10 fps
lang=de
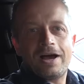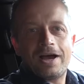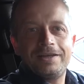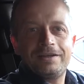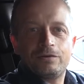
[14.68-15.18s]

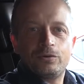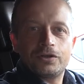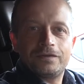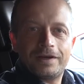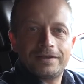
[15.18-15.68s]
Einige von
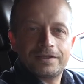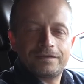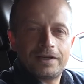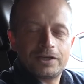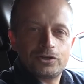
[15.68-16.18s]
euch werden das
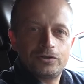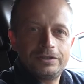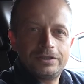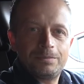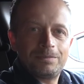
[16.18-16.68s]
vielleicht schon
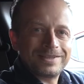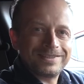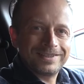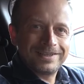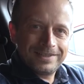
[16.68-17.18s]
in ihrem
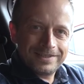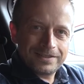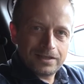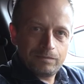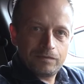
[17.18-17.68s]
Mazda
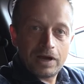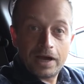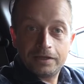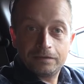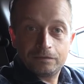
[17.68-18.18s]
gelesen haben.
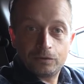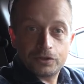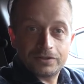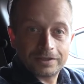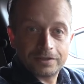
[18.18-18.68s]
Einigen von
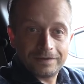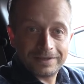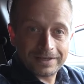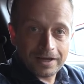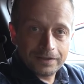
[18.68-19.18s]
euch sagt das
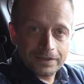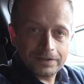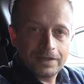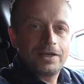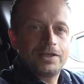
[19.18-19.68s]
vielleicht gar
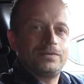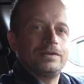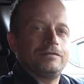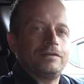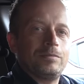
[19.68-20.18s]
nichts.
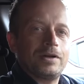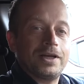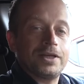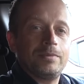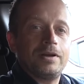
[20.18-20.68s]
Deswegen fangen wir
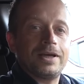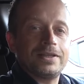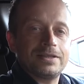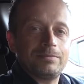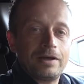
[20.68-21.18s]
gleich mal
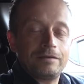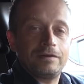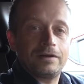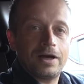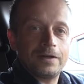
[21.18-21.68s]
ganz am
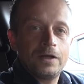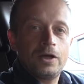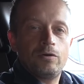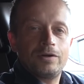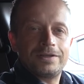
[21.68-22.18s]
Anfang an
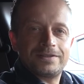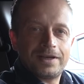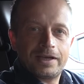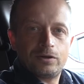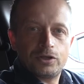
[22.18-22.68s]
und ich
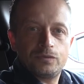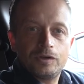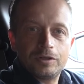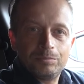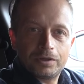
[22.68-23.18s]
zeige euch, wie
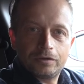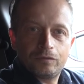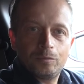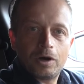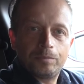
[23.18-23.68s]
ihr den Begriff
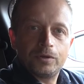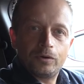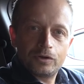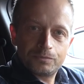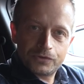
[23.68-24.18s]
überhaupt in
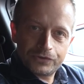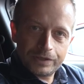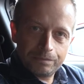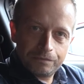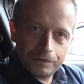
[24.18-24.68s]
eurem
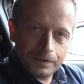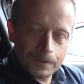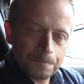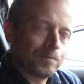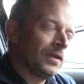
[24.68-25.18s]
System
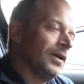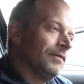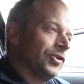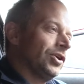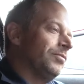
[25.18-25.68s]
findet.
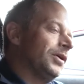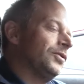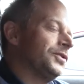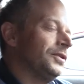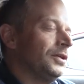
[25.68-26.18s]
Wir schauen mal
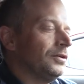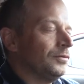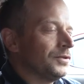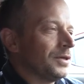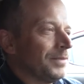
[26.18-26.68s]
kurz hier in
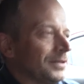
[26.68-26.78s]
unser